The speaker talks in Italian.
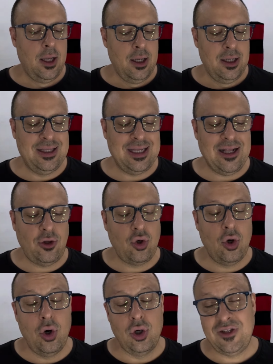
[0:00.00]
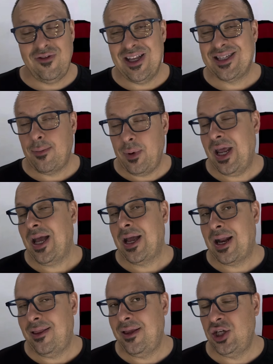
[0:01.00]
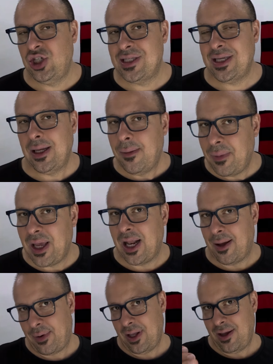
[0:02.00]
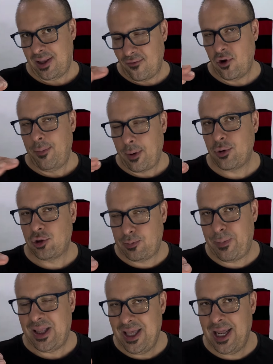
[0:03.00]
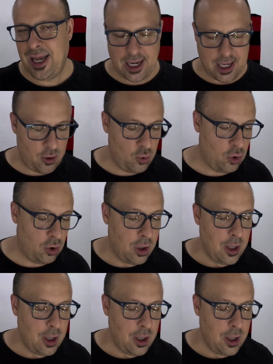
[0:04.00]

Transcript: Intanto si viene a sapere anche che la dirigenza del Milan praticamente vuole proprio spedire Calulo,